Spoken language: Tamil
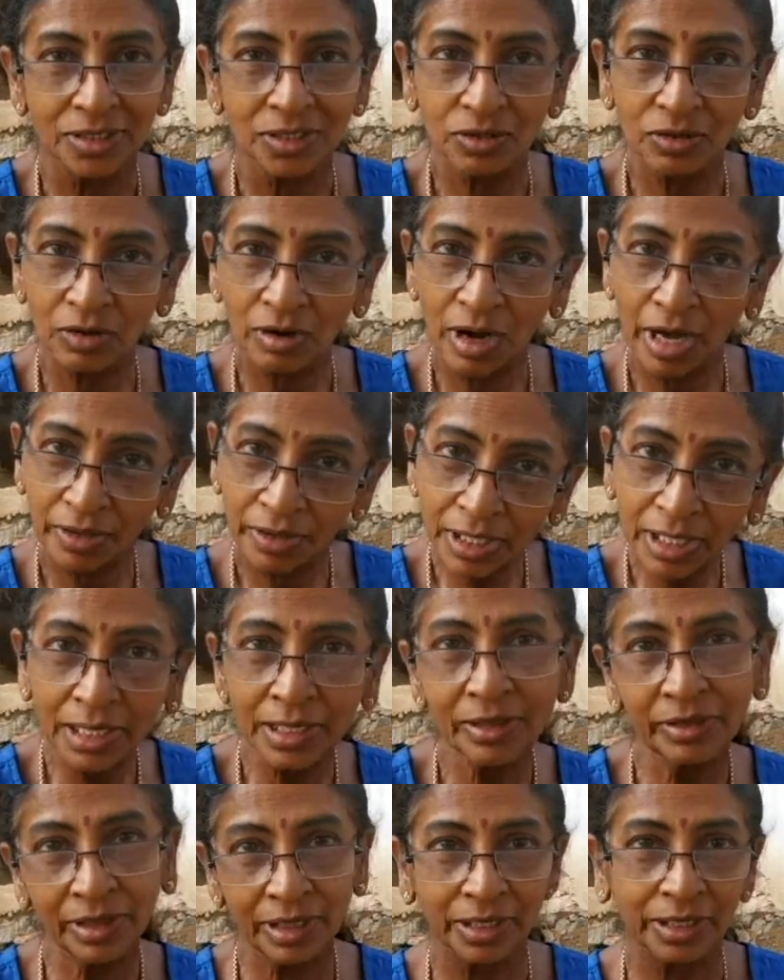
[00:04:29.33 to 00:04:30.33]
சோ
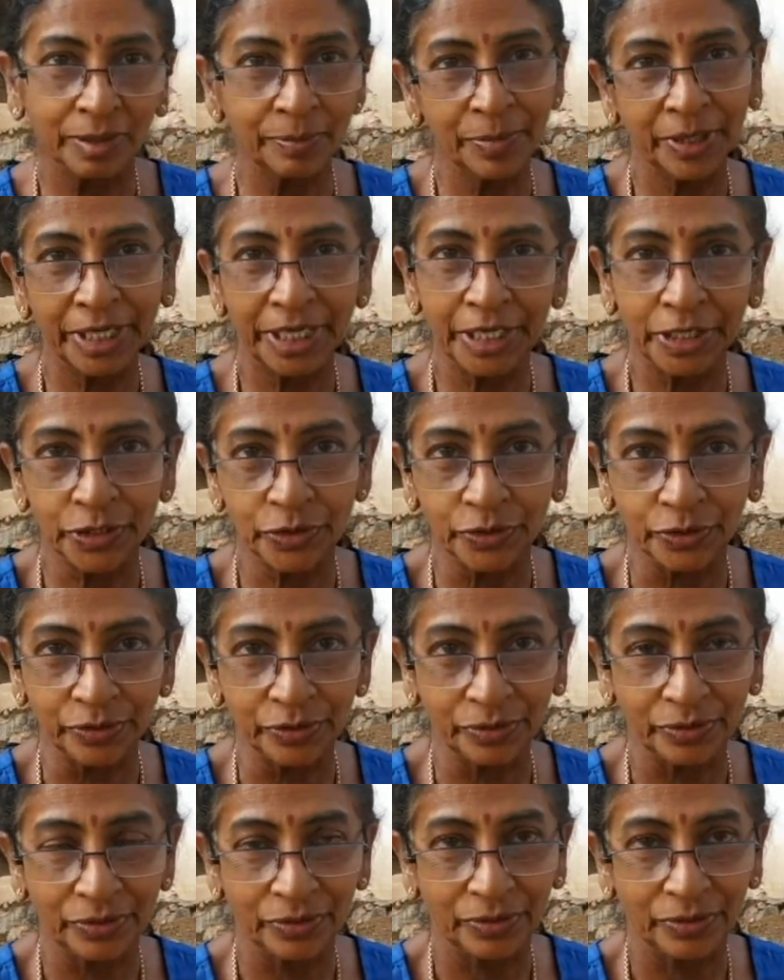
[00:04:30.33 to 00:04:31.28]
அதனாலயும் நாங்க பண்ணிட்டு இருக்கோம்